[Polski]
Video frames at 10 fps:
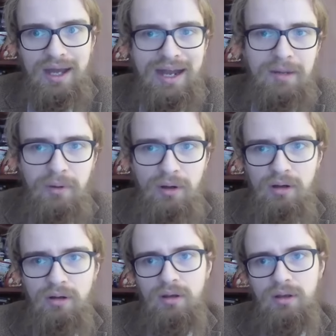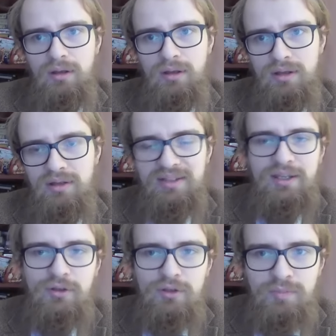albo E, z
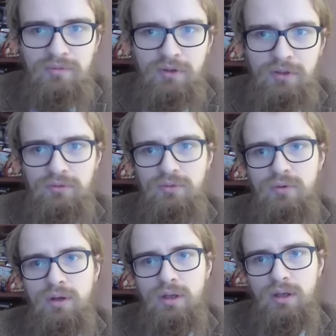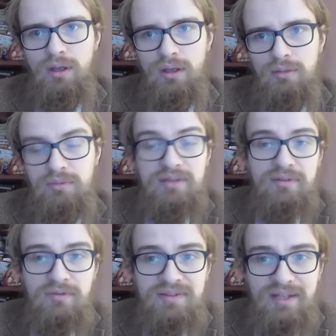jakiegoś powodu e, nie
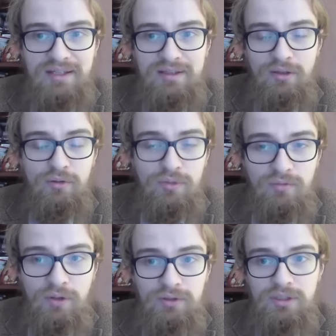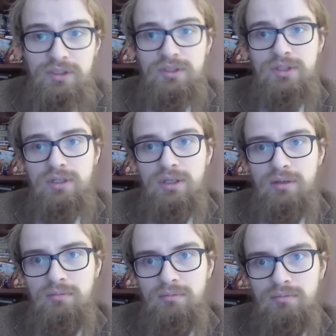są w stanie tego udowodnić.
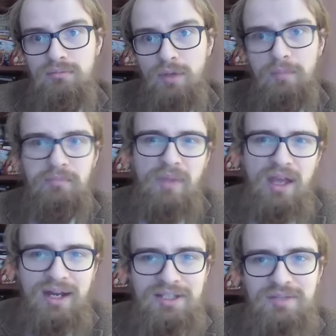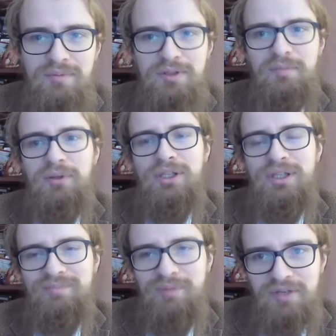E, no, raczej bym się po nich
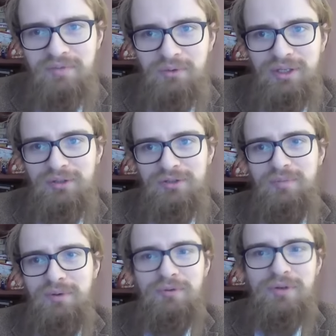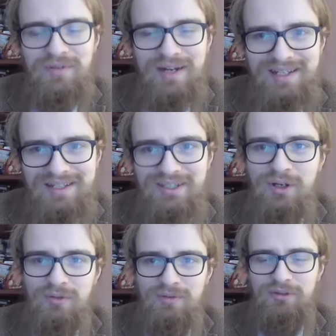nie spodziewał tego, żeby ukrywali
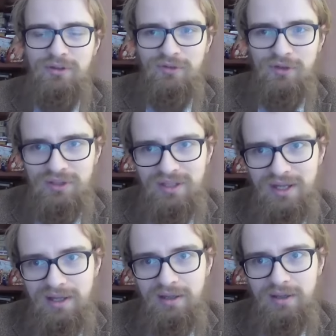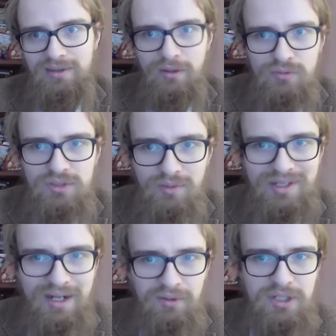jakiekolwiek dowody na, na udział
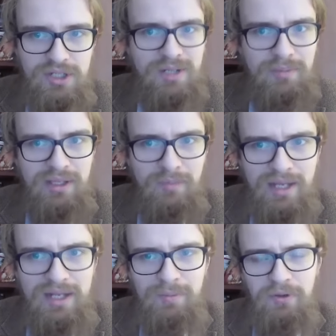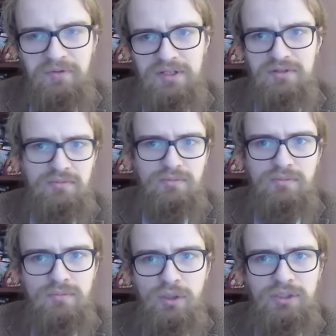Iranu, jeżeli by je mieli, ponieważ
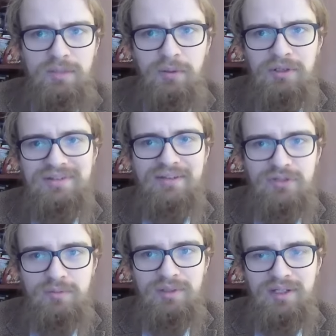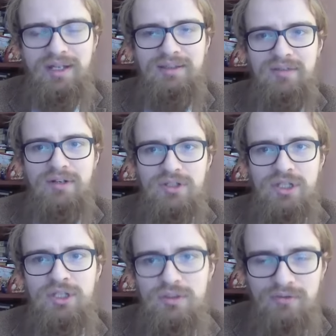do tej pory zawsze byli chętni
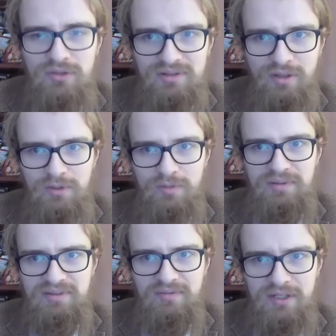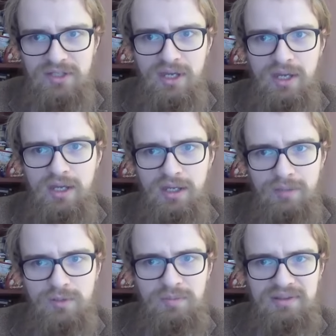wręcz na siłę wszystko przypisywać,
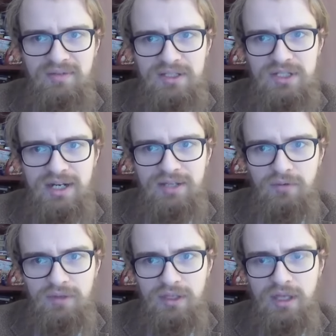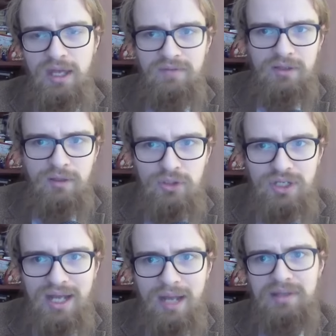przypisywać Iranowi. Wiadomo,
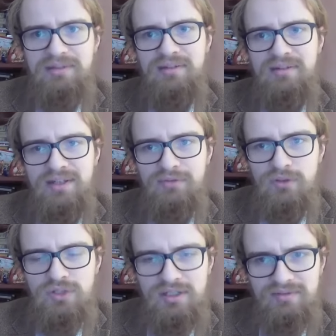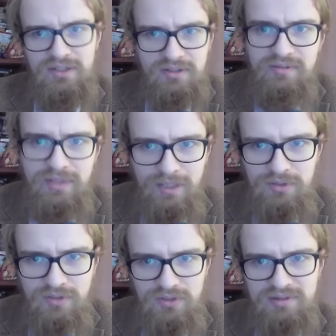że Hamas z zewnątrz jest właśnie
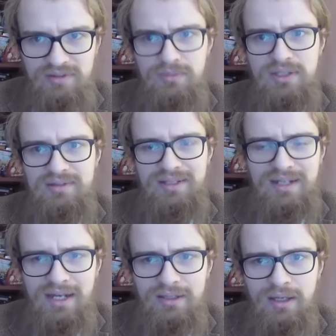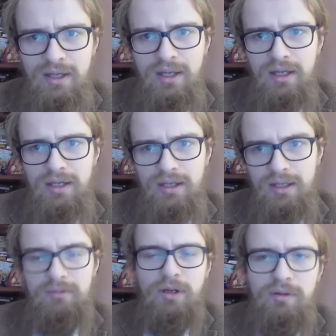wspierany przede wszystkim przez Iran,
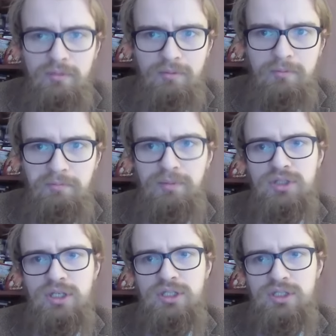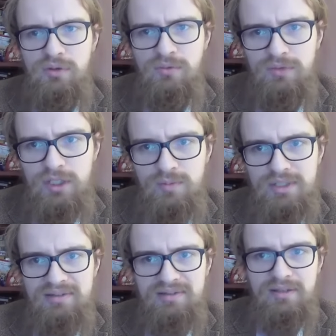no i po części również
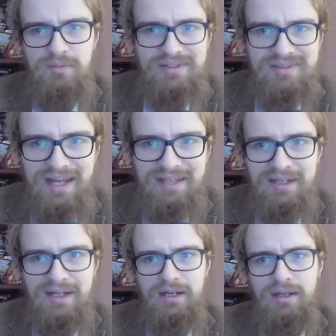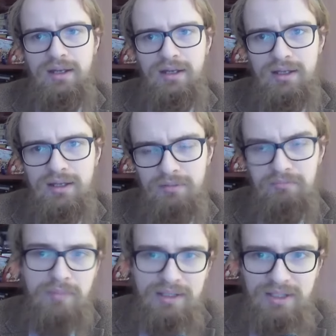przez, przez Katar.
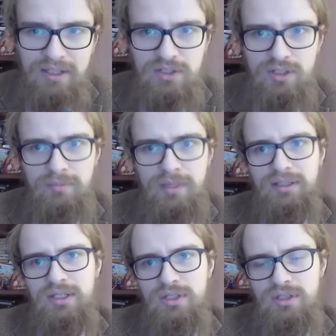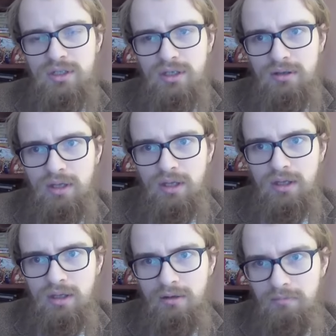Ma też, ma też
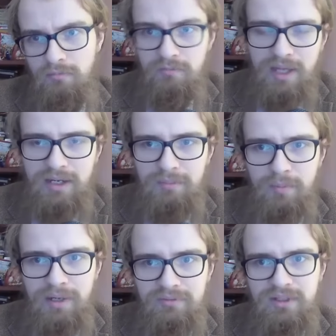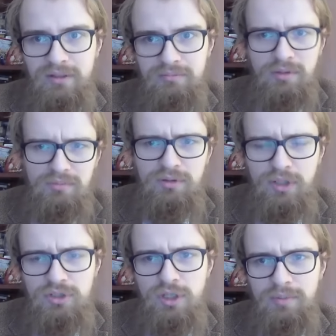E, w miarę poprawne, no
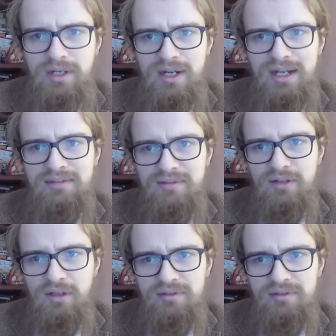dość dobre relacje z